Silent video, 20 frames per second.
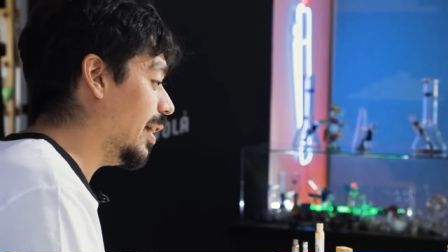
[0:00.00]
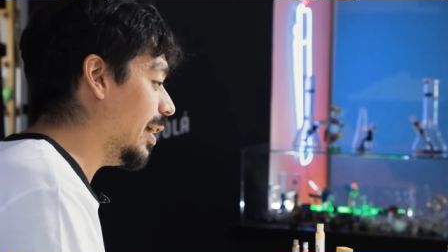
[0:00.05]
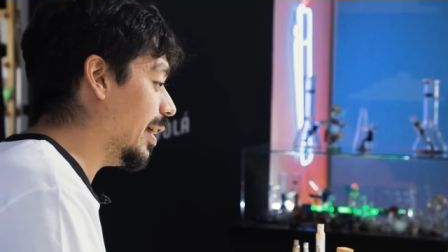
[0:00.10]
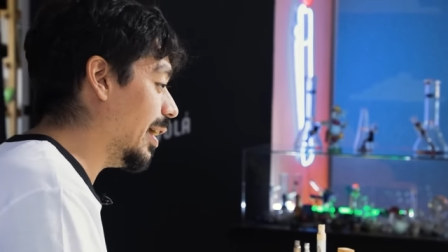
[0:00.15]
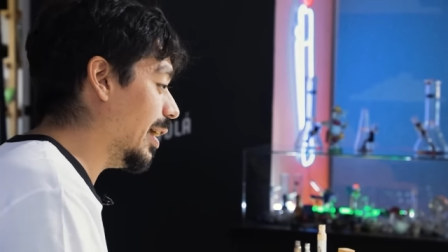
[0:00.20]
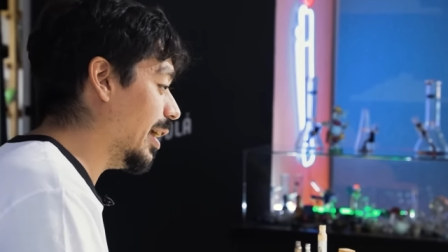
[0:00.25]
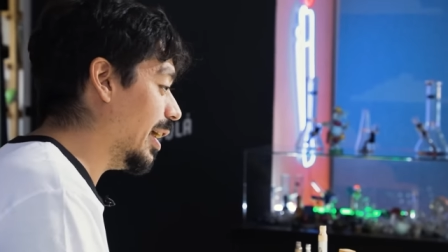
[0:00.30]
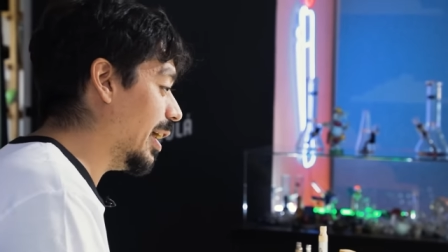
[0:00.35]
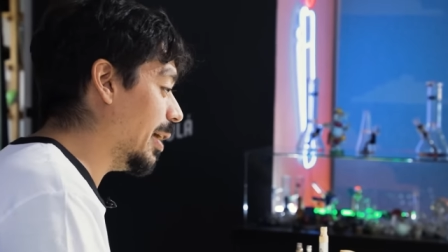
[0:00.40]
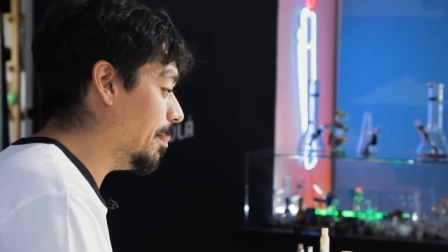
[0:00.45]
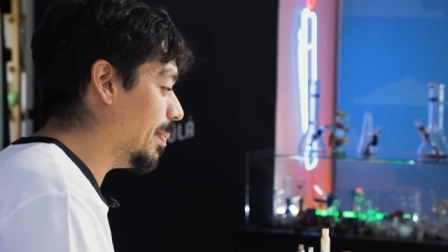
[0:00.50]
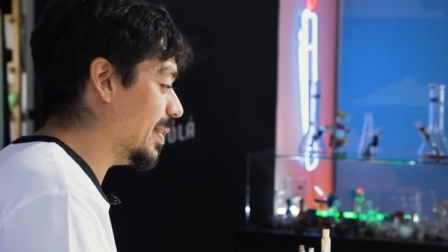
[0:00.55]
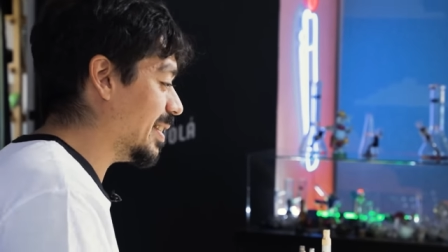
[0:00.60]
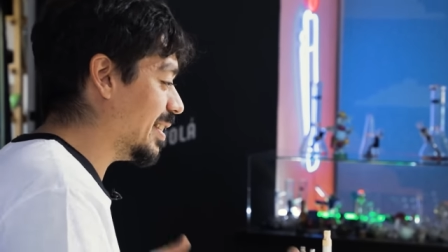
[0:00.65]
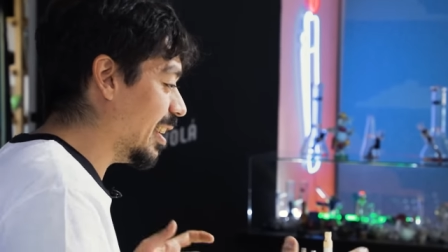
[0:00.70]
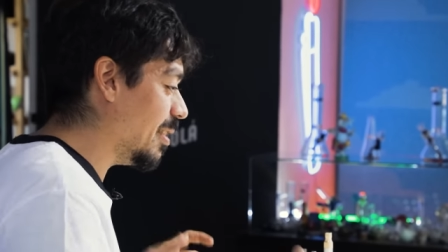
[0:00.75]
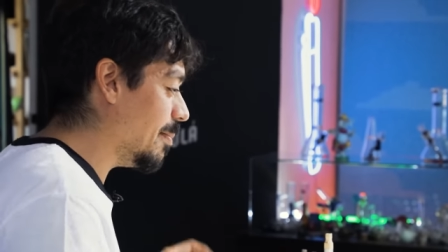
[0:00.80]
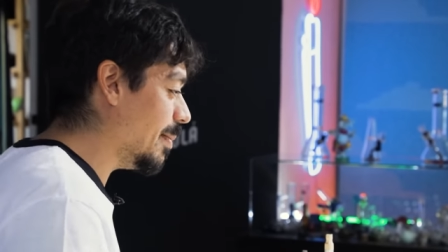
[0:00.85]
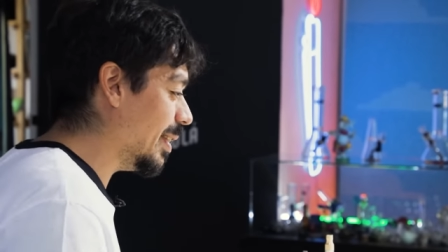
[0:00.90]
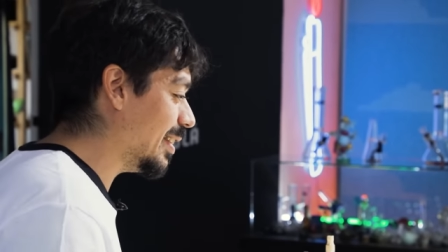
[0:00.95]

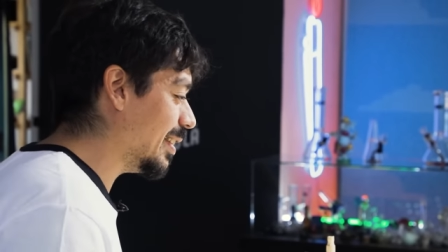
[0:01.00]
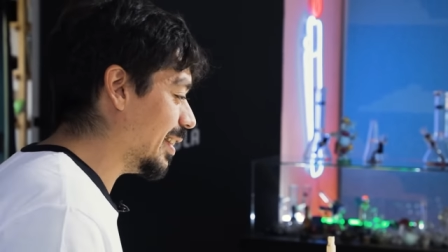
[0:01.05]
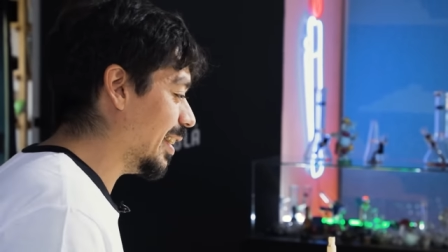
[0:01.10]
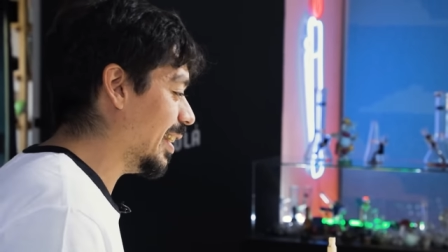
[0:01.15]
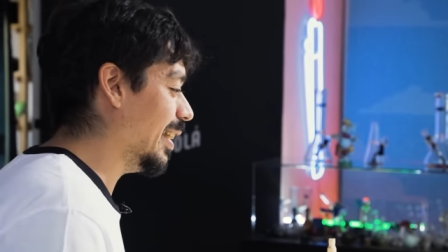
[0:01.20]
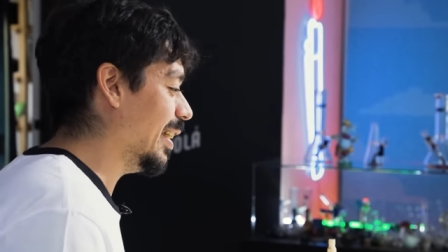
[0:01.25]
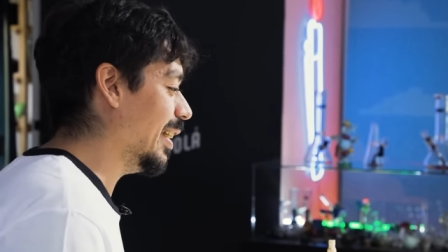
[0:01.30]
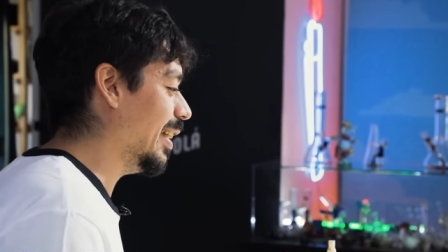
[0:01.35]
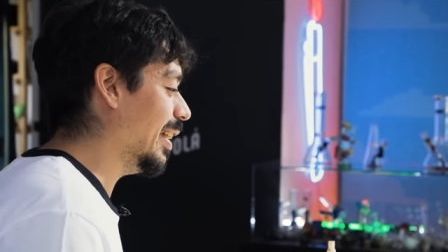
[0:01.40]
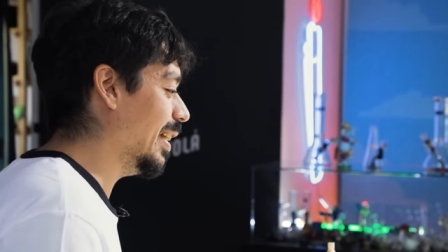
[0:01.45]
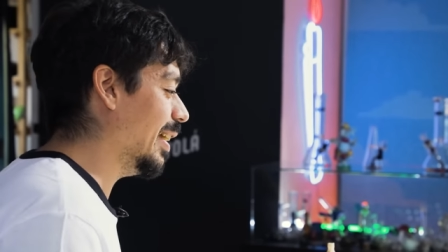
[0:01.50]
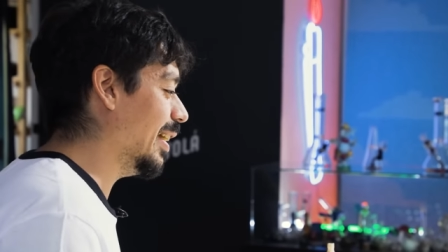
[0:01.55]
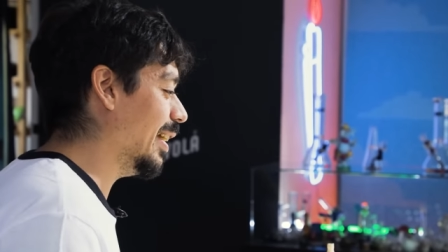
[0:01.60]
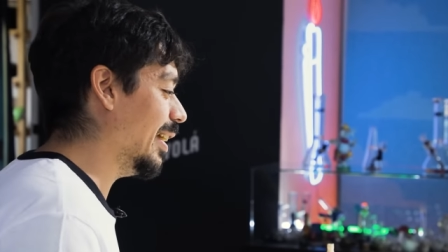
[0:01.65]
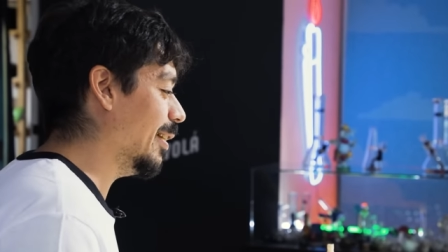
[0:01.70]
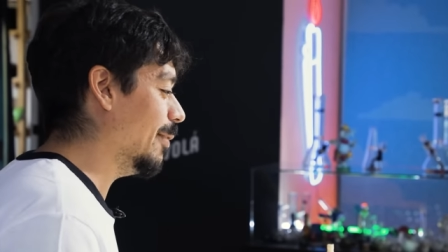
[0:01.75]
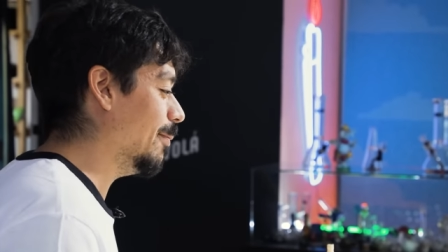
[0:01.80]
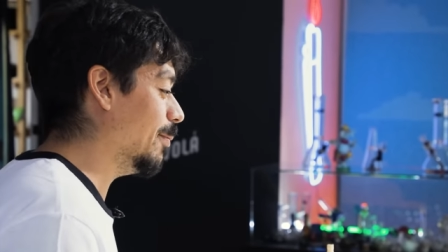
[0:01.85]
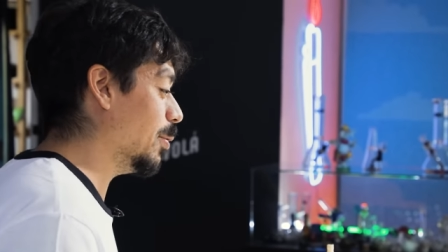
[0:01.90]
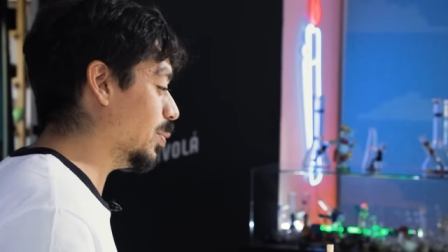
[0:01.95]

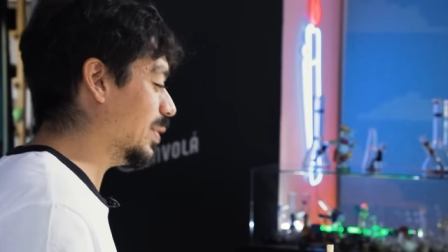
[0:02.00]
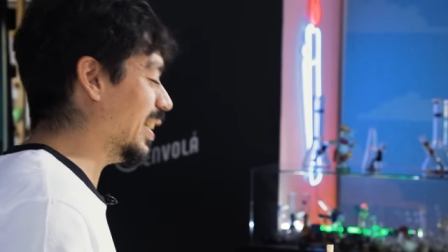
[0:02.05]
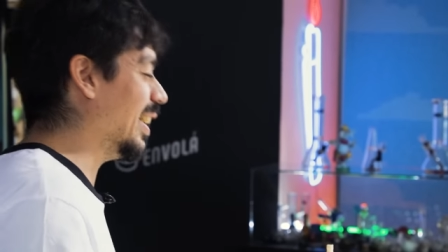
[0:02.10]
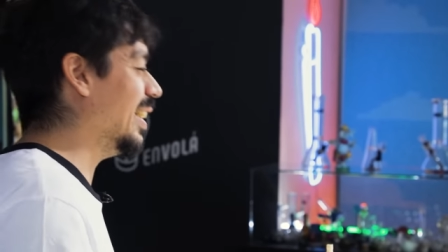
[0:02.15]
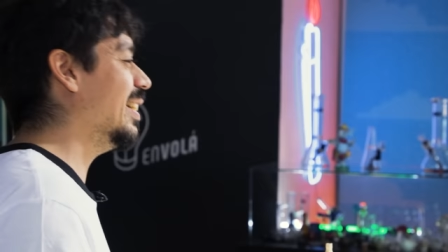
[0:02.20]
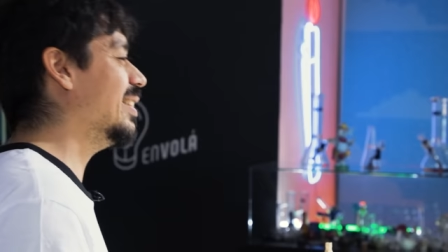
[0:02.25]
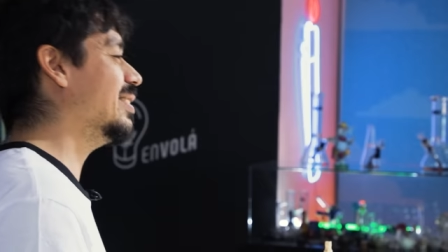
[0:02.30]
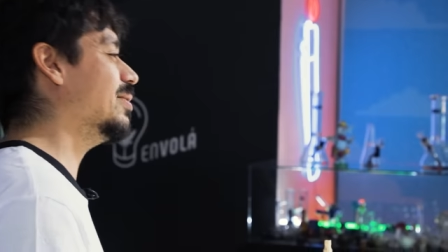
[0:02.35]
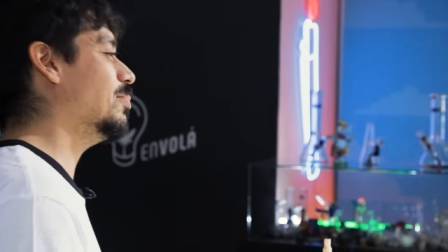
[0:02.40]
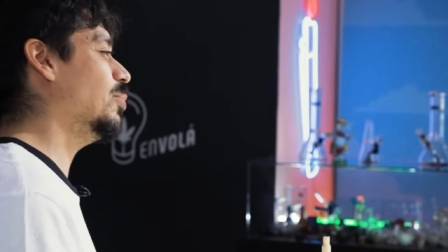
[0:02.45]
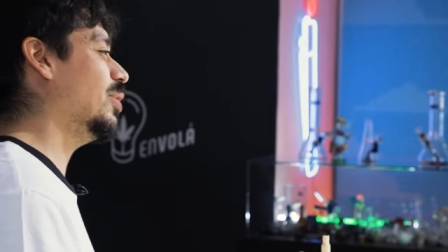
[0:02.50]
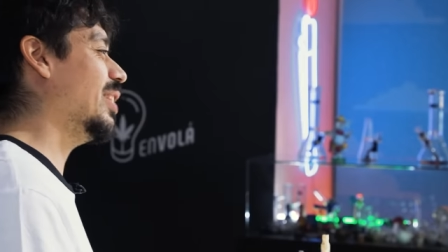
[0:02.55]
especialmente frutales,